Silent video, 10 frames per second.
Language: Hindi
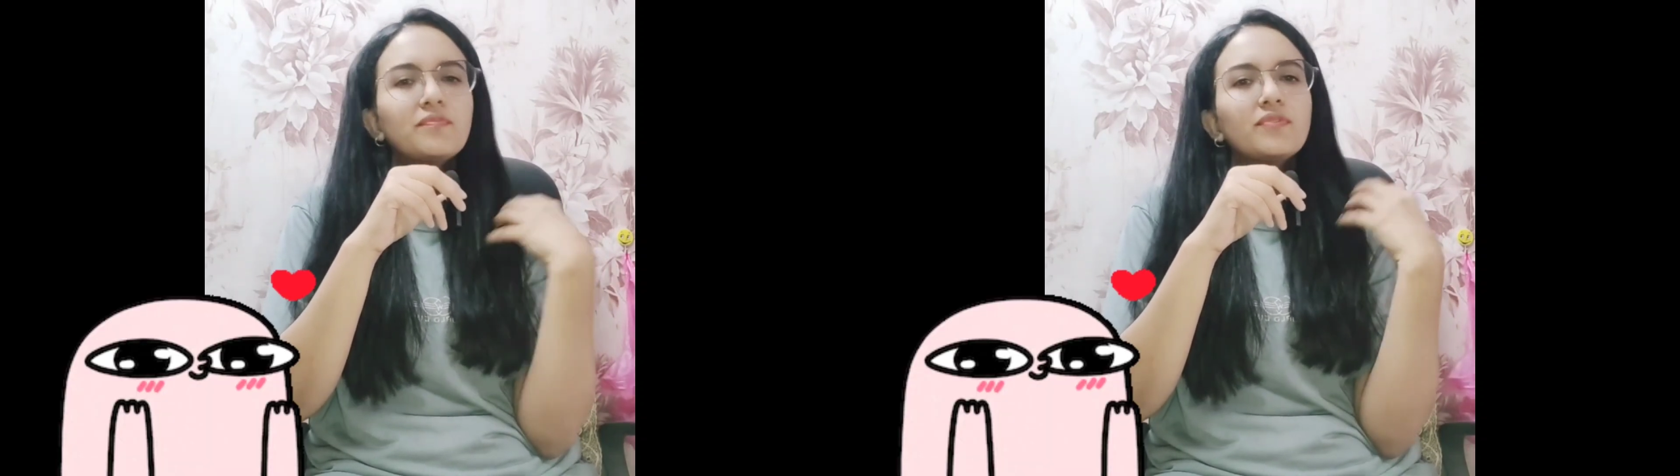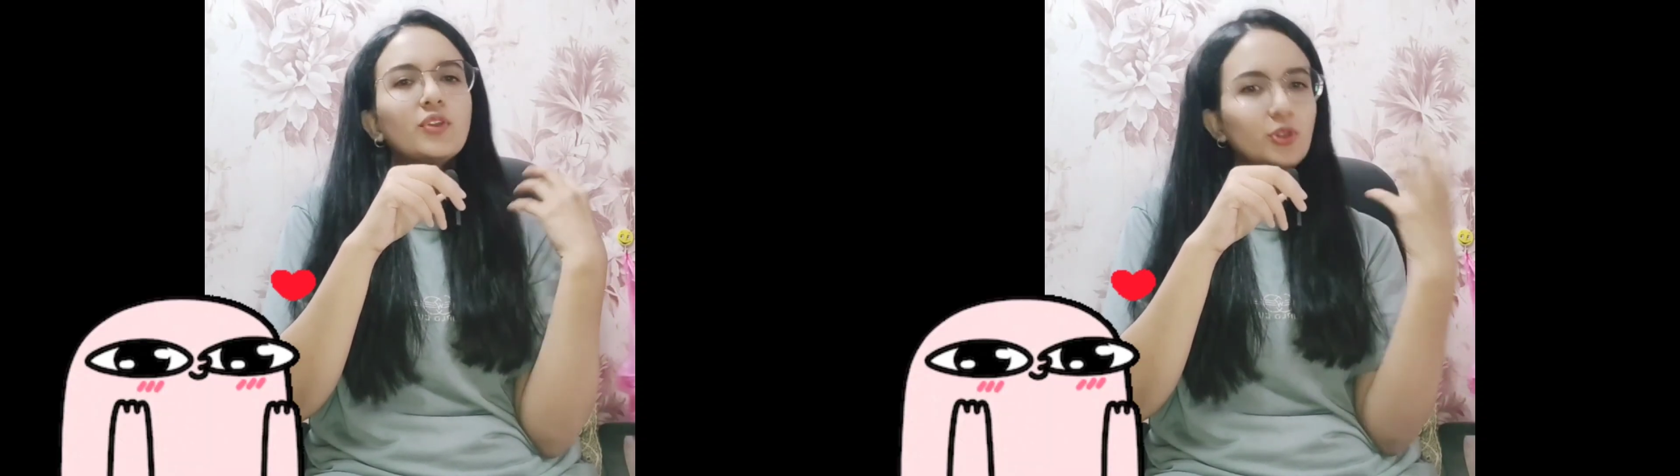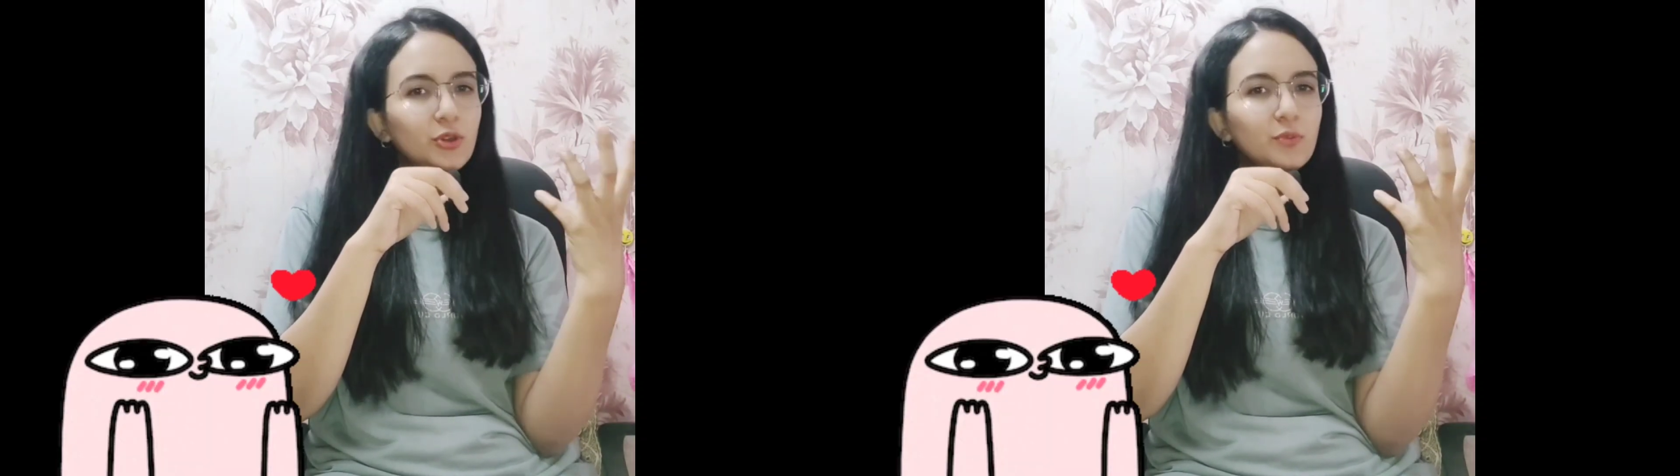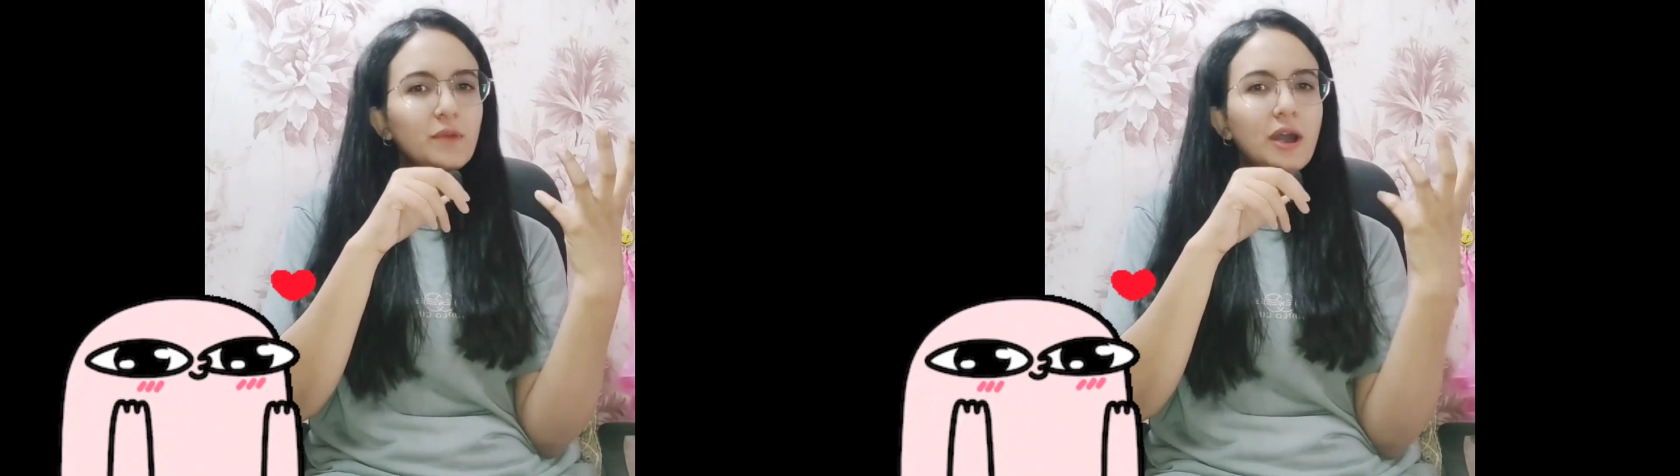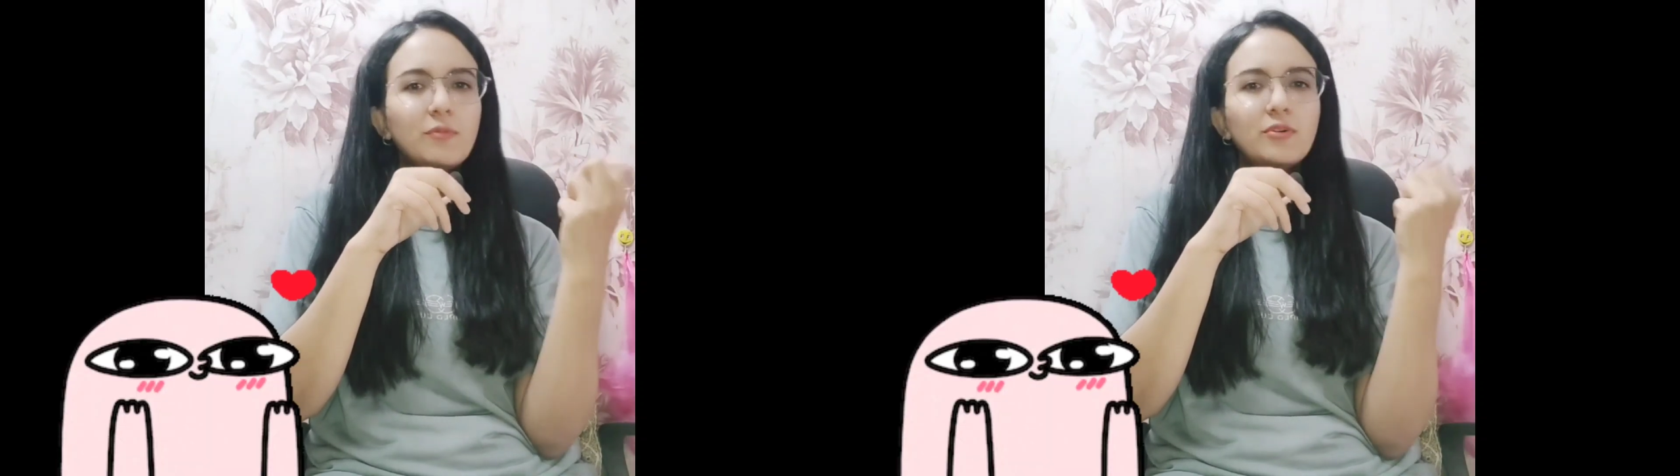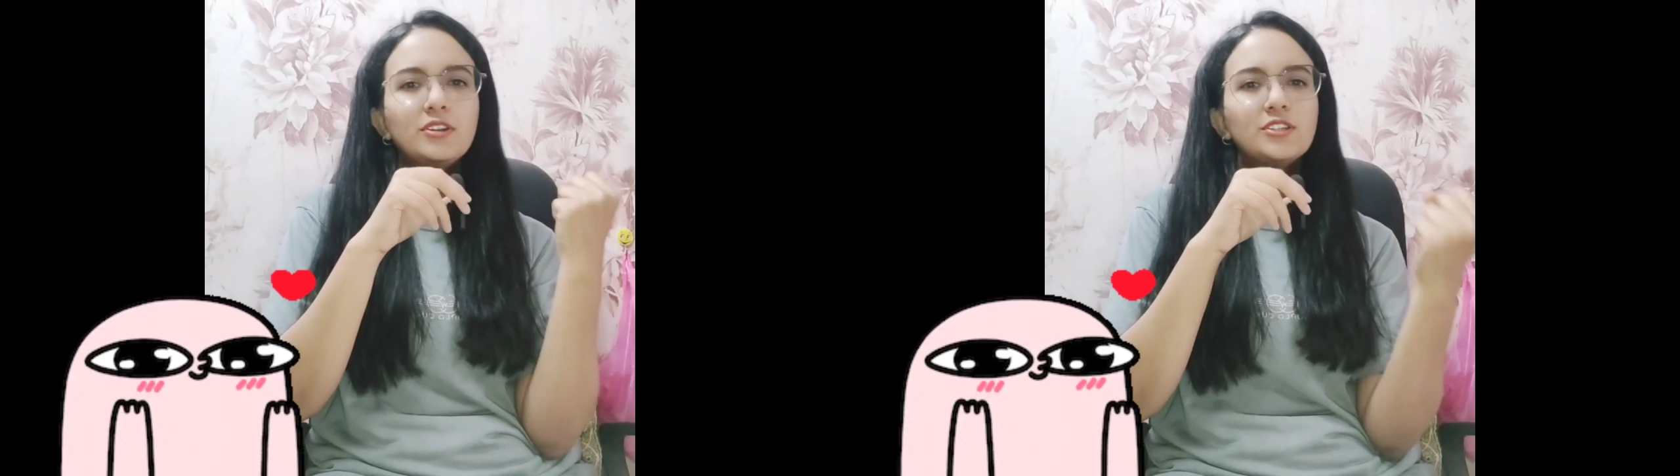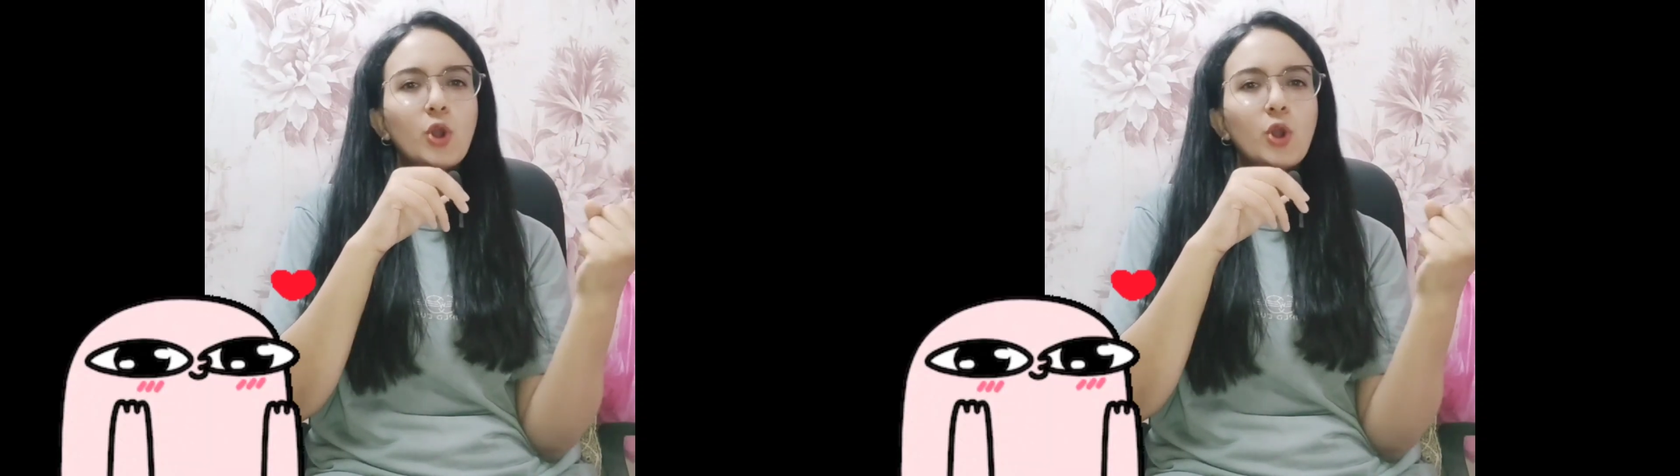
यूट्यूब पे आपको नीचे